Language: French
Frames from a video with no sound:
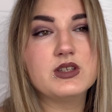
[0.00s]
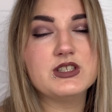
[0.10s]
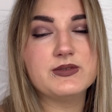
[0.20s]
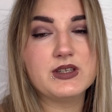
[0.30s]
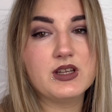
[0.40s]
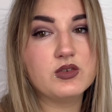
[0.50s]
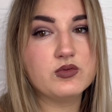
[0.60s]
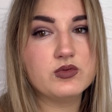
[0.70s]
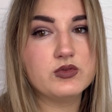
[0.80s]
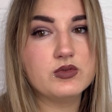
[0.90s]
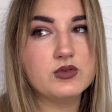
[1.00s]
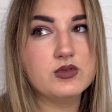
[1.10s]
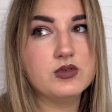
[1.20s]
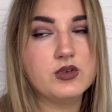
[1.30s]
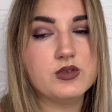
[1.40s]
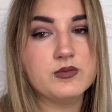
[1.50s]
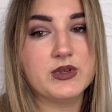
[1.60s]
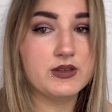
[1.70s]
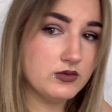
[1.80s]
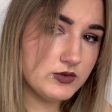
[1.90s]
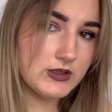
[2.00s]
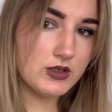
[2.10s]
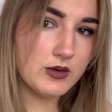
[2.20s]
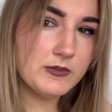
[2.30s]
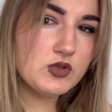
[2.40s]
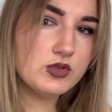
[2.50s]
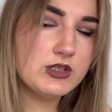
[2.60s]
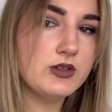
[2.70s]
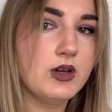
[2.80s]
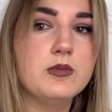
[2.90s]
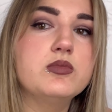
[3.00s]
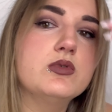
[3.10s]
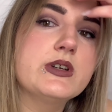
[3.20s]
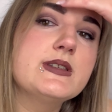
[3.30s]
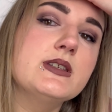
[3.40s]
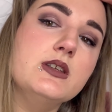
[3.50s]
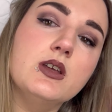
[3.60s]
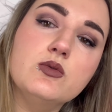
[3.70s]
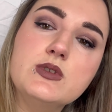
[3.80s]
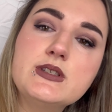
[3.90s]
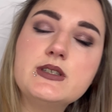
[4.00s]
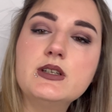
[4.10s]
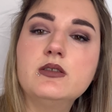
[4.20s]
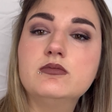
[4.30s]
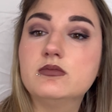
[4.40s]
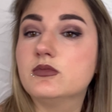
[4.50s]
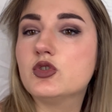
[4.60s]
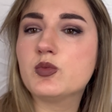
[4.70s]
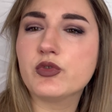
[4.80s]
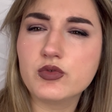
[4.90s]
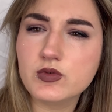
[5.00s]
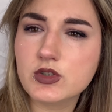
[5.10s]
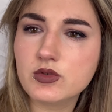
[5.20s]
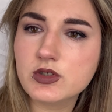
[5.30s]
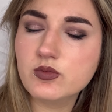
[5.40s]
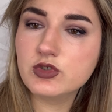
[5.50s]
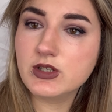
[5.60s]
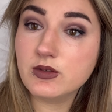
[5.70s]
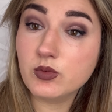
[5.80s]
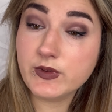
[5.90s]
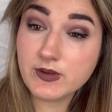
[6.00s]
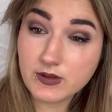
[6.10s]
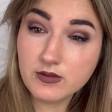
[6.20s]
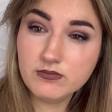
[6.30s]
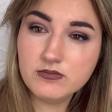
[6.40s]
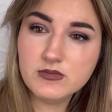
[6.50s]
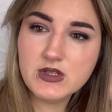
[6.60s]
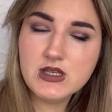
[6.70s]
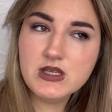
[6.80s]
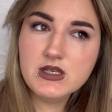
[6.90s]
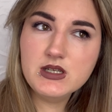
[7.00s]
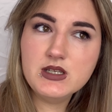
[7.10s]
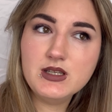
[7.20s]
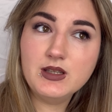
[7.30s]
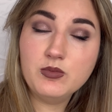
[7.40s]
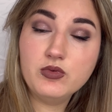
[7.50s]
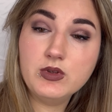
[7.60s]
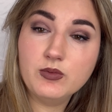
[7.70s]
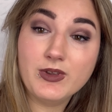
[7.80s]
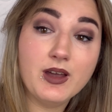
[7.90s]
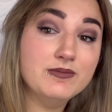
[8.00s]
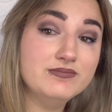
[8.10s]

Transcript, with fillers: J'ai fait quelques photos, euh, maintenant je vais quand même changer de robe pour essayer un autre style. Je pense que je vais changer de rouge à lèvres aussi. Et puis on verra.